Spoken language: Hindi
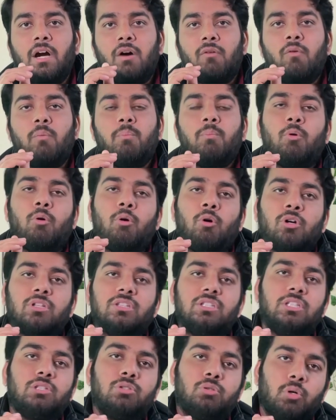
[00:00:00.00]
वो
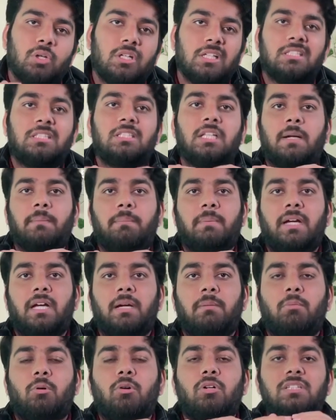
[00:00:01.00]
बहुत ही छोटे स्तर पर
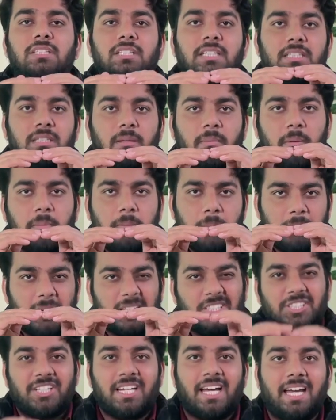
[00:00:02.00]
है बहुत ही एकदम अभी
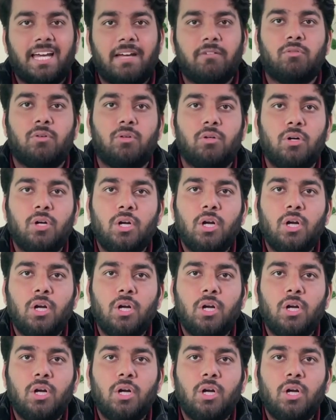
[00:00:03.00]
बच्चा है वो